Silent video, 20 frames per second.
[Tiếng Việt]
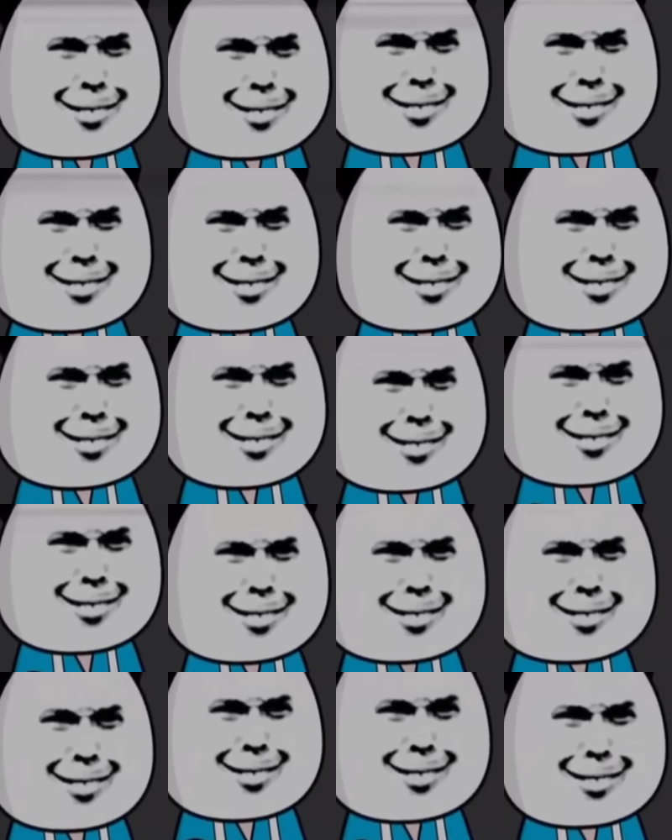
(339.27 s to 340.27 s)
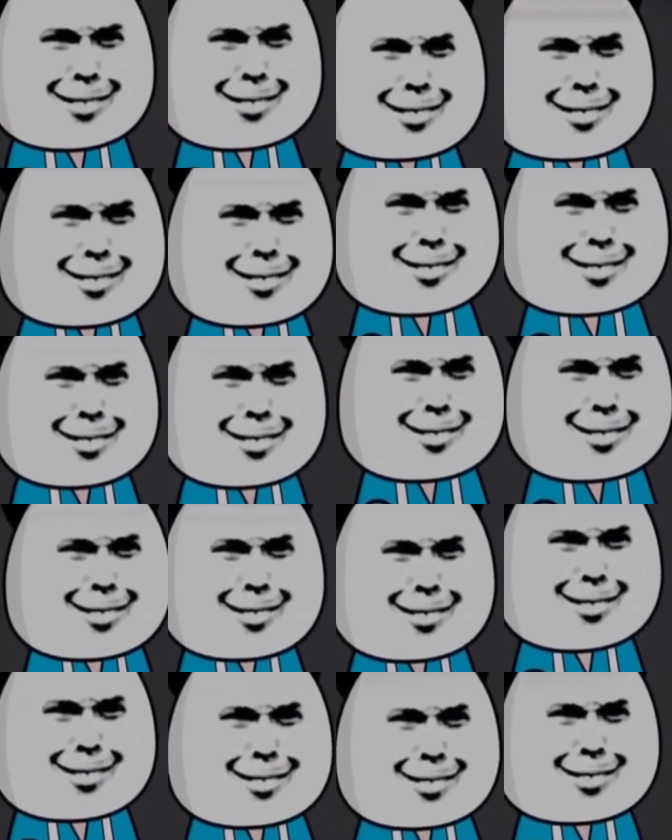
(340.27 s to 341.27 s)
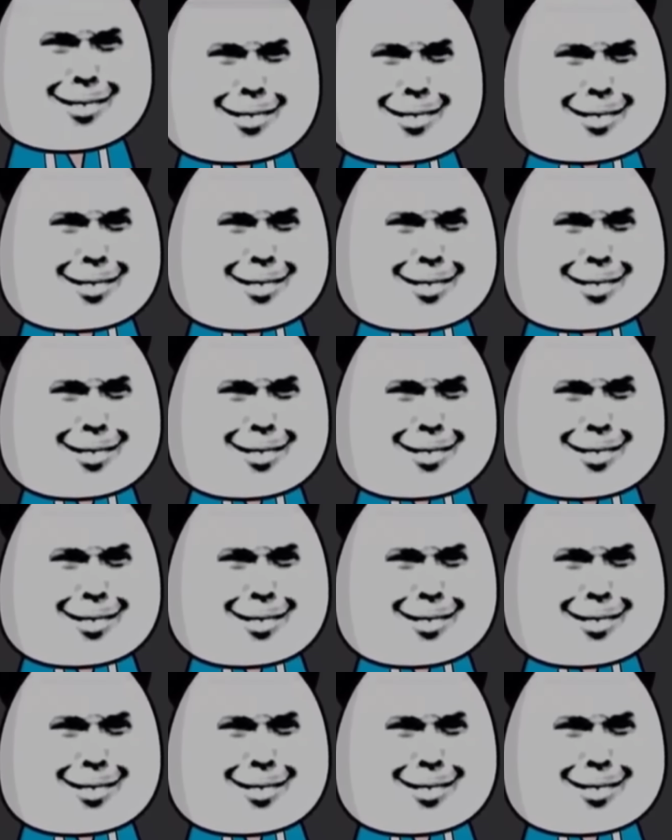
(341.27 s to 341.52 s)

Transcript: đây, tôi vội chạy lên cầu thang phía sau,